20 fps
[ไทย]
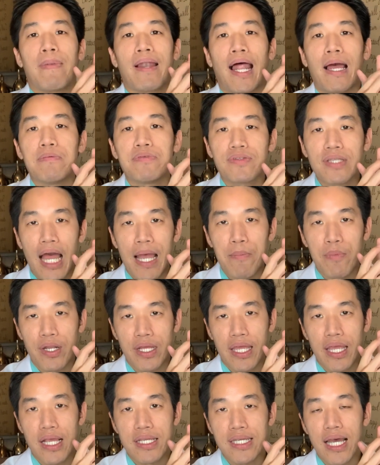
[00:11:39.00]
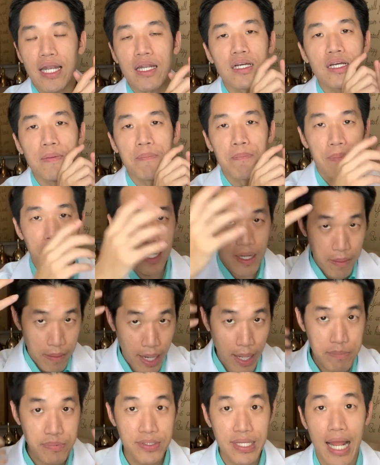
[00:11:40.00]
ไลฟ์สไตล์ modification คือเปลี่ยน
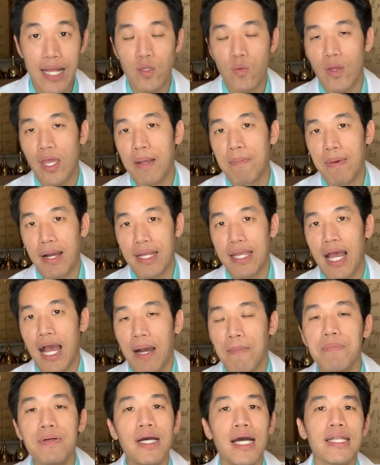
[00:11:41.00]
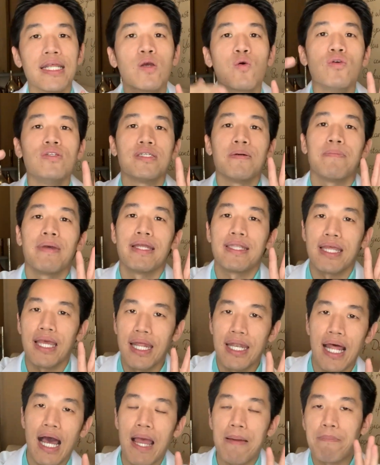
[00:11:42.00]
ไลฟ์สไตล์ตัวเองบางอย่างเพื่อที่คุณจะเมนเท
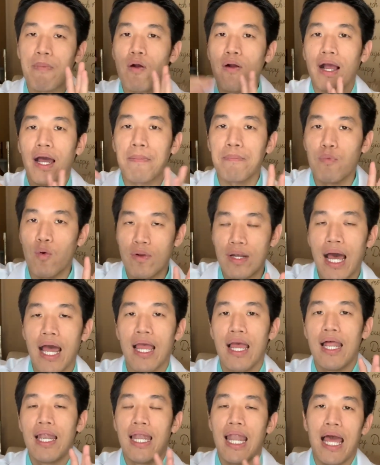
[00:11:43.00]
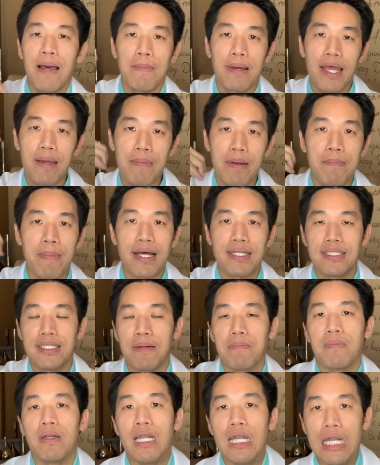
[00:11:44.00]
นได้ป้องกันปวดได้และไม่ให้มันบาด
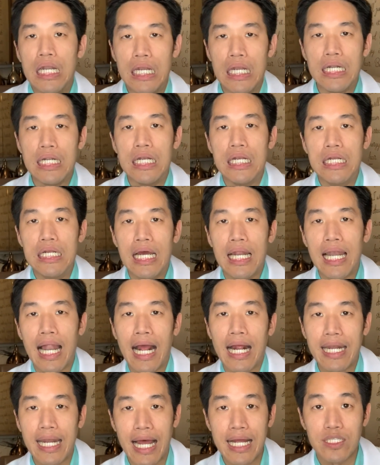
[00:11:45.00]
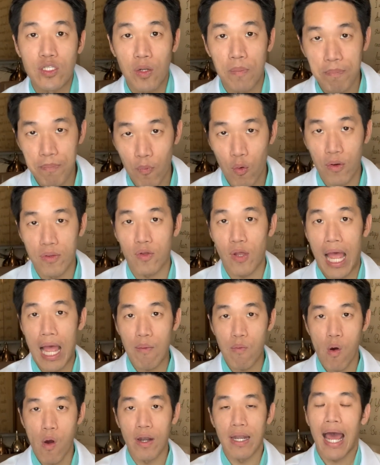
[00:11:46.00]
เจ็บเหลือลังนานจนปวดถา
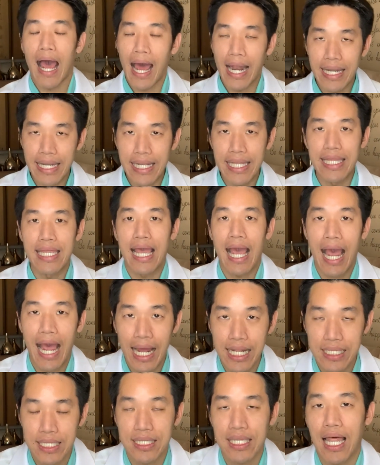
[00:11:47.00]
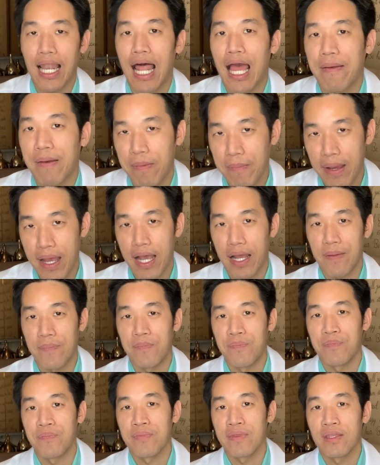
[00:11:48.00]
วรอันนี้อันตรายมา
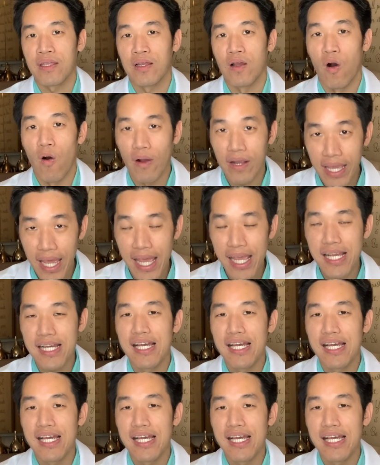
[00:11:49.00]
กๆโอเค